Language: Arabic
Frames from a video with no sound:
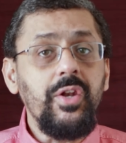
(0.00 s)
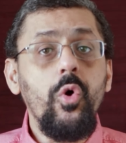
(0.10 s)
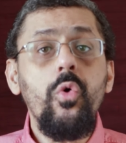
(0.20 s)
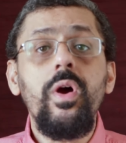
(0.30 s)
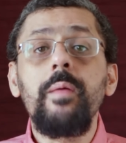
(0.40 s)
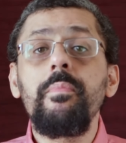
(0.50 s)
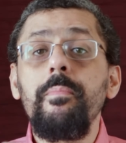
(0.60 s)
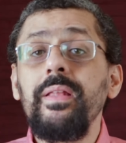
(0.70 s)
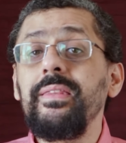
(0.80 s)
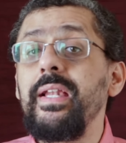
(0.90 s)
ان هو لما
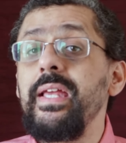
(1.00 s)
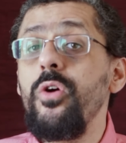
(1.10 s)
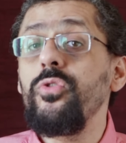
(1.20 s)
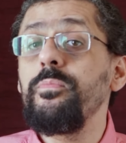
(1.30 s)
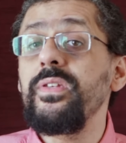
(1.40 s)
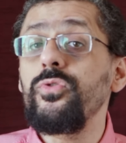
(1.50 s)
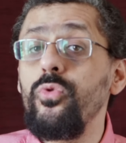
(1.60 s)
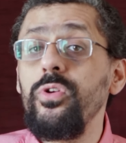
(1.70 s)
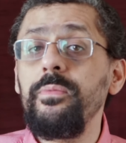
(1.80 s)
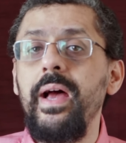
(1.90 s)
بطل ياخد
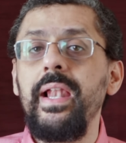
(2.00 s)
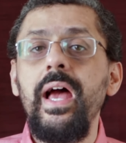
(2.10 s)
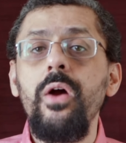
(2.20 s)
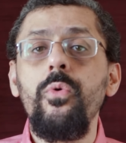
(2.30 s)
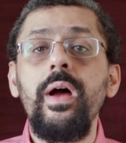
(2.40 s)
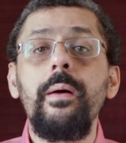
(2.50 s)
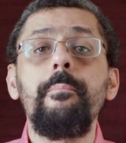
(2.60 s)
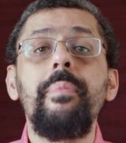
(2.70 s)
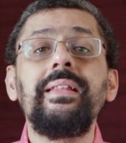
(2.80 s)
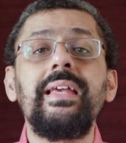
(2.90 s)
بسكوت مع القهوه
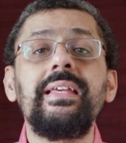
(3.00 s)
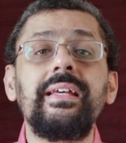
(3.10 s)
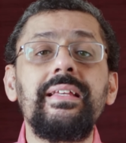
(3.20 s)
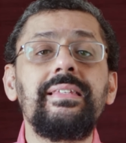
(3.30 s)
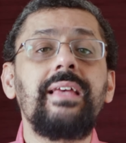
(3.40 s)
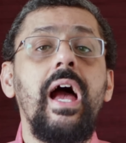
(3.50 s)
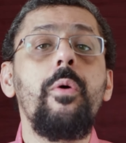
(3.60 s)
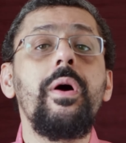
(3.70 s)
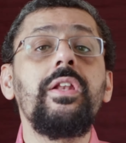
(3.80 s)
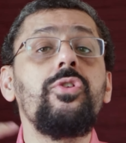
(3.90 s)
بدا يخس
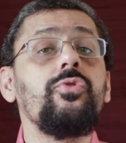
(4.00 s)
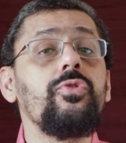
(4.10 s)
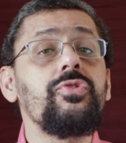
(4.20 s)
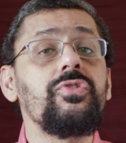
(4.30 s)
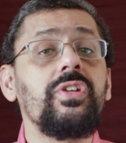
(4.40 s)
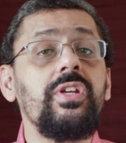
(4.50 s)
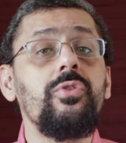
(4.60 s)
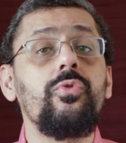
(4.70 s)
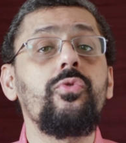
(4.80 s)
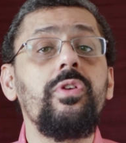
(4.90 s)
حوالي نص
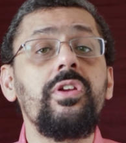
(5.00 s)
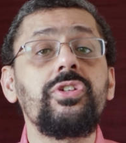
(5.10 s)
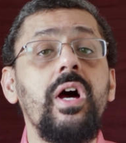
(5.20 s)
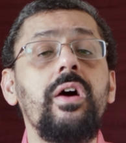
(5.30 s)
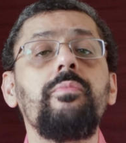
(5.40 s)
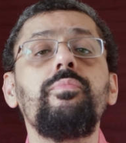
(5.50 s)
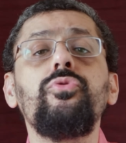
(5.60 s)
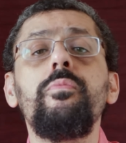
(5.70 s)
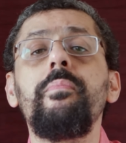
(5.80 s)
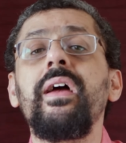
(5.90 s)
كيلو كل شهر
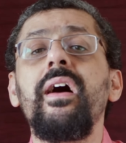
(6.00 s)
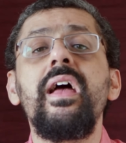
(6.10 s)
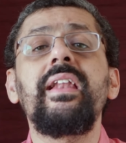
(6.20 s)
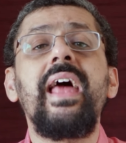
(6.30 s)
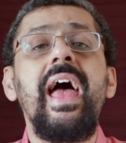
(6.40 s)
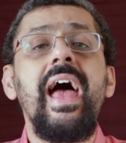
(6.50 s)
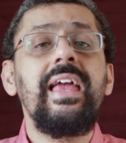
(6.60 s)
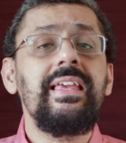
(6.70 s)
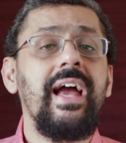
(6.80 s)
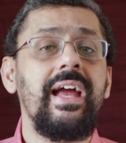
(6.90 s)
بدون ما يغير
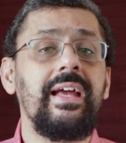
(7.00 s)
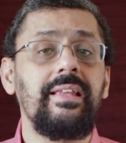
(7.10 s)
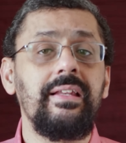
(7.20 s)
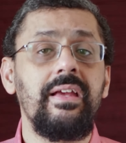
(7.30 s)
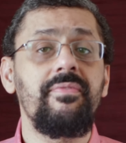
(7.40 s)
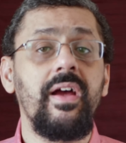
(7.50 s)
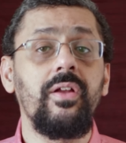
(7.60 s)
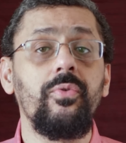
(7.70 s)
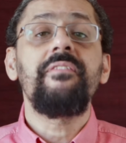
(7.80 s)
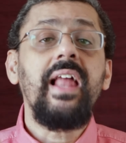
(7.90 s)
اي حاجه تانية في
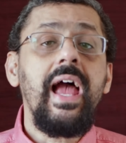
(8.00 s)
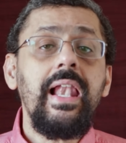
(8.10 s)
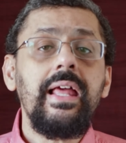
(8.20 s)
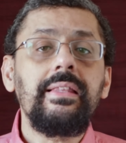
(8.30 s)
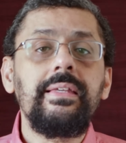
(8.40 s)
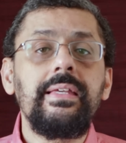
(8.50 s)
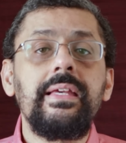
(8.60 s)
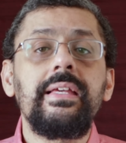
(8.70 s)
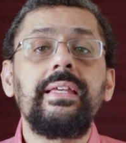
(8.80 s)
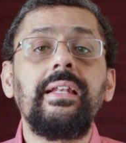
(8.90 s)
اكله في الحاله
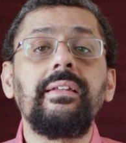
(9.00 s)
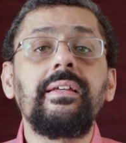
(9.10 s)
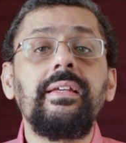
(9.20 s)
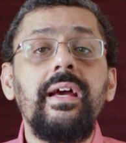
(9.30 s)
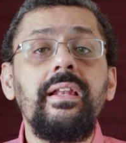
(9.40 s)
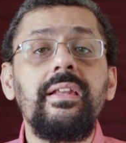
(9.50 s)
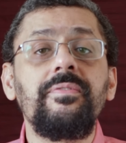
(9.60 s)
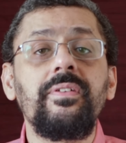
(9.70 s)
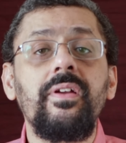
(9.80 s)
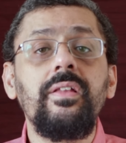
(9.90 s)
دي كان الخيار
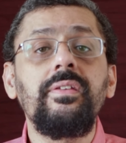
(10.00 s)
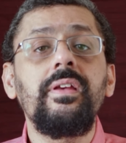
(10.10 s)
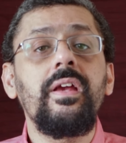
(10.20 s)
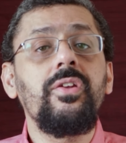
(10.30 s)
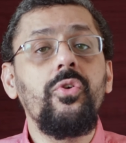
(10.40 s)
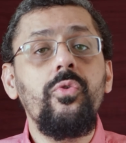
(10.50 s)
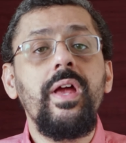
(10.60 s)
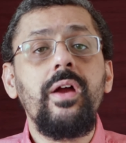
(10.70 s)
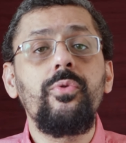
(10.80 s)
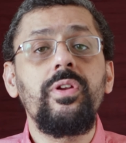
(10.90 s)
الافتراضي ان هو
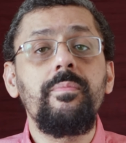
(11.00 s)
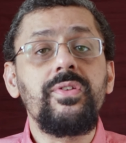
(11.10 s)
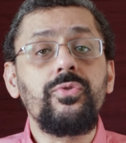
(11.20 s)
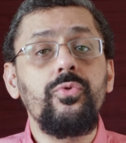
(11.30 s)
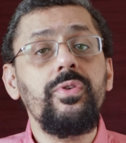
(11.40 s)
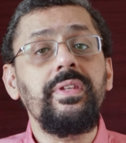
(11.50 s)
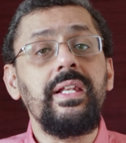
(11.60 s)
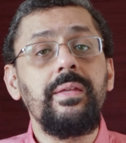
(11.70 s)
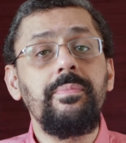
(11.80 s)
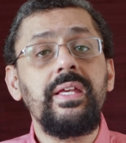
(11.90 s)
ياكل البسكوت
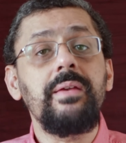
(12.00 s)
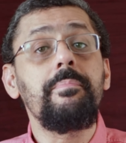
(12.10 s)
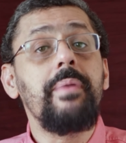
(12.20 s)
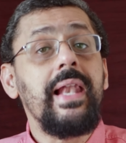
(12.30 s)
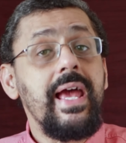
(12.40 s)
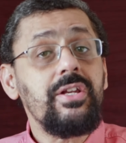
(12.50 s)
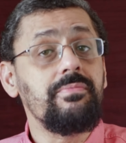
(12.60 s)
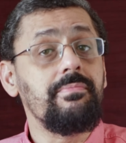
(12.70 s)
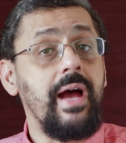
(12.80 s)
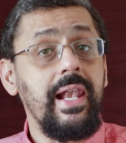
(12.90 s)
اللي بيجي
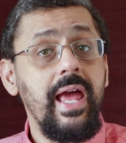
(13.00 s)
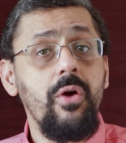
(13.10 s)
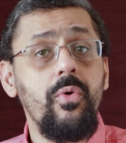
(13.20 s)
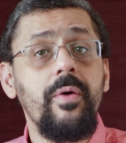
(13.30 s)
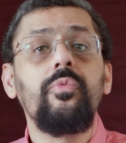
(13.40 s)
ببلاش مع القهوه